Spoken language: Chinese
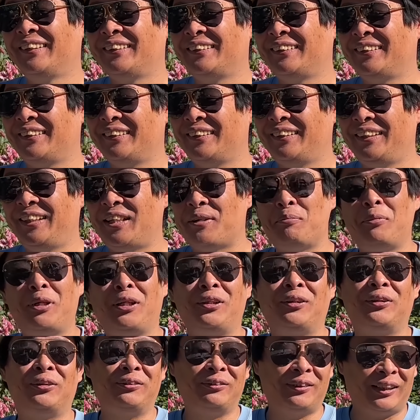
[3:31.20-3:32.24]
但是也没
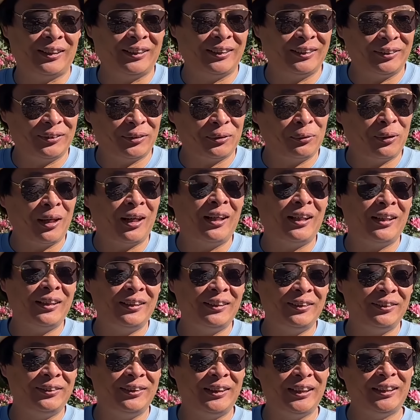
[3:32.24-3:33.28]
有，反正就算了，
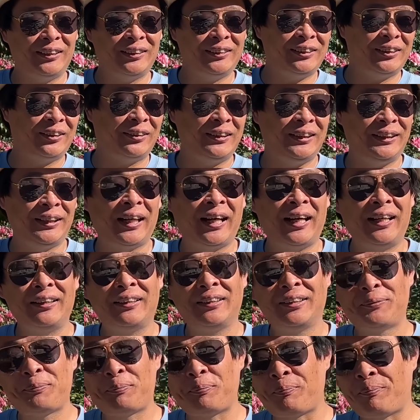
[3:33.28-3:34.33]
有点小遗憾。
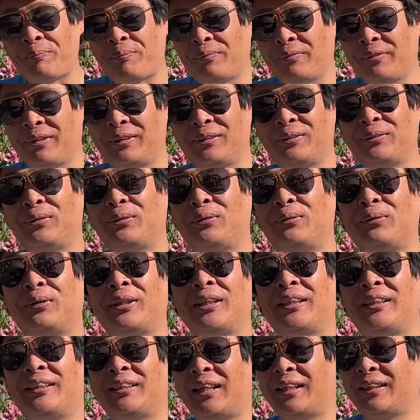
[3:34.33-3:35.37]
那就
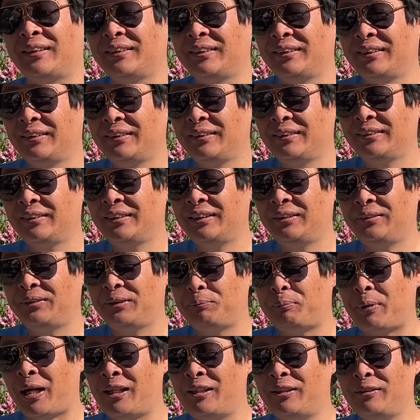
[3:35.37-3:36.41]
说一下，是一
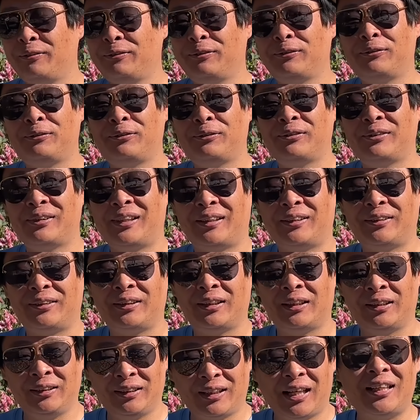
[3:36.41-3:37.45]
对白人夫妇，然后
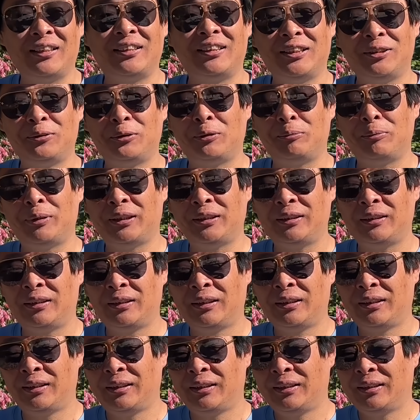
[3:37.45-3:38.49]
很感激我们，
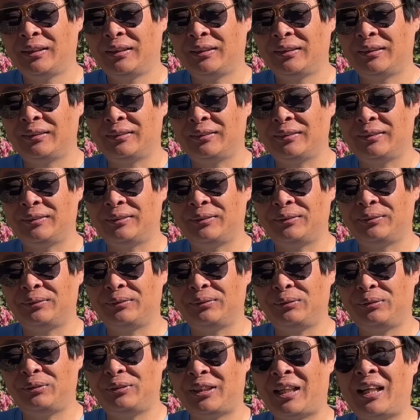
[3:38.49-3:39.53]
然
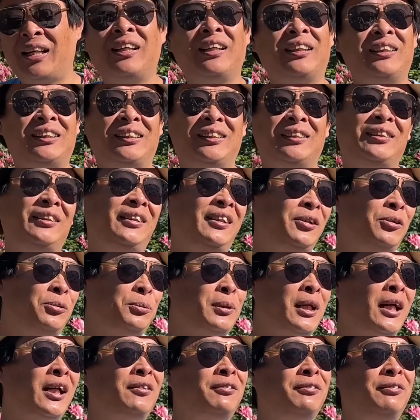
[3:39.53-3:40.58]
后家其实离我
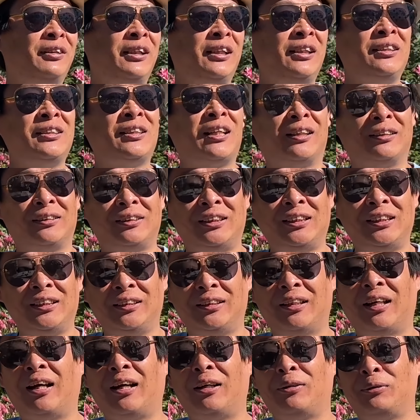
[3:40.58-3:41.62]
们家非常
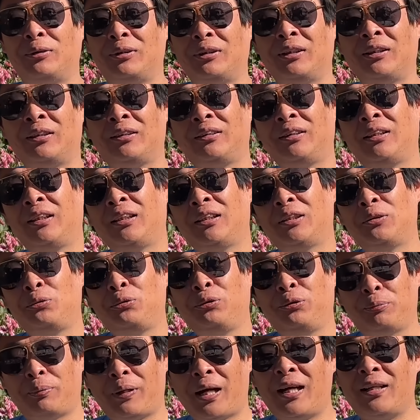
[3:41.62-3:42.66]
近啊。我的那个
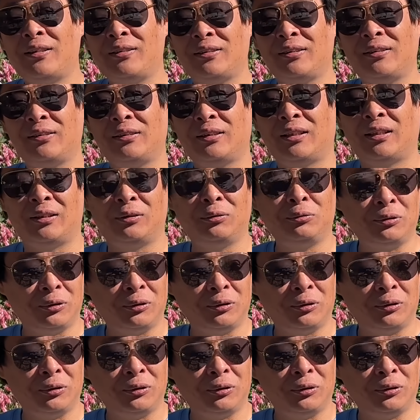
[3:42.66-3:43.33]
预判是很